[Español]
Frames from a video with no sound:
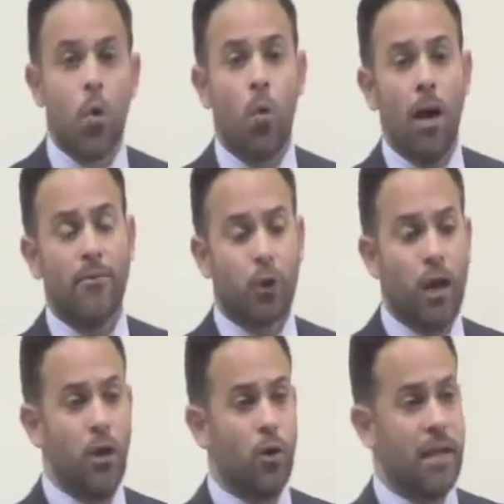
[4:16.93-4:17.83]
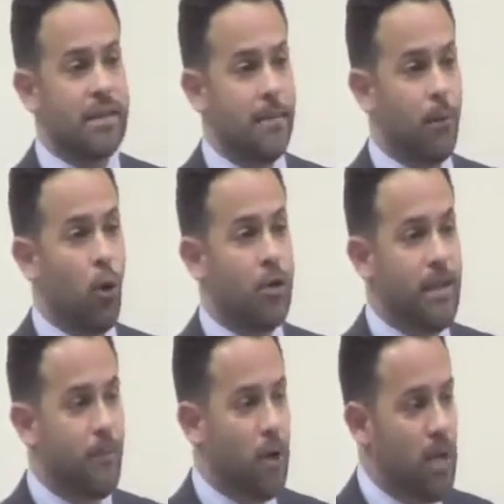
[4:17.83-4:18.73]
cuánto es lo que se
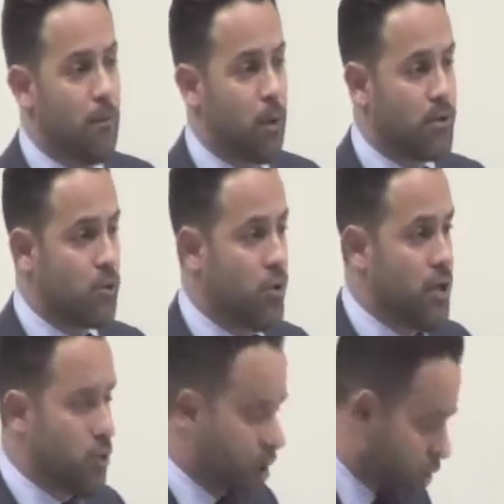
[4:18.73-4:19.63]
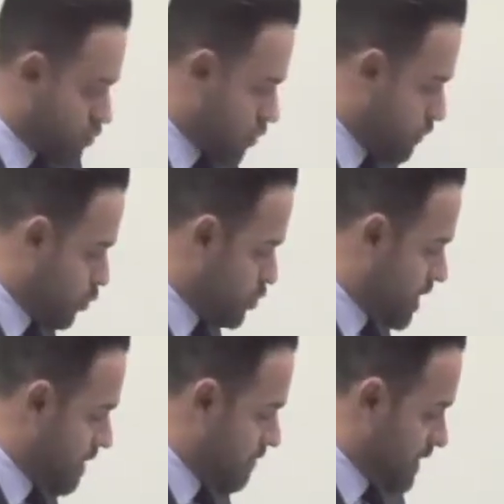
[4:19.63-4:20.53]
produce por el impuesto único de los
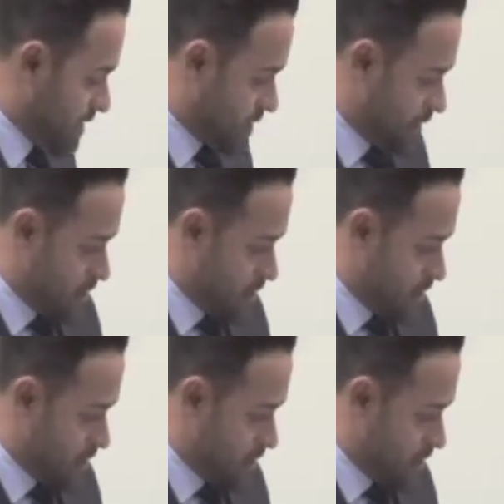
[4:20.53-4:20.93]
combustibles.